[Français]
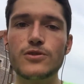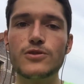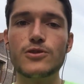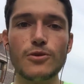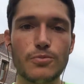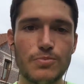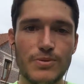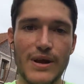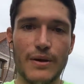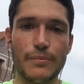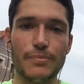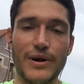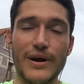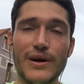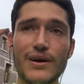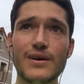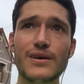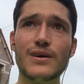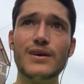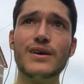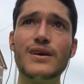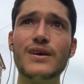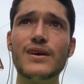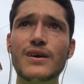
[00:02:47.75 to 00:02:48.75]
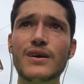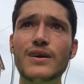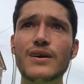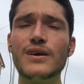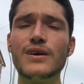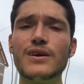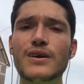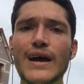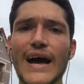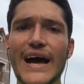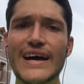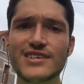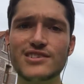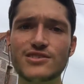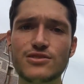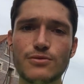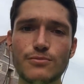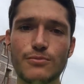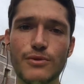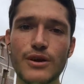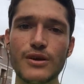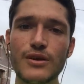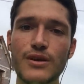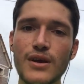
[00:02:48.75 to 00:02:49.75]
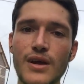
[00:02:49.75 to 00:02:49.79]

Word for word: Te plains pas. Assume.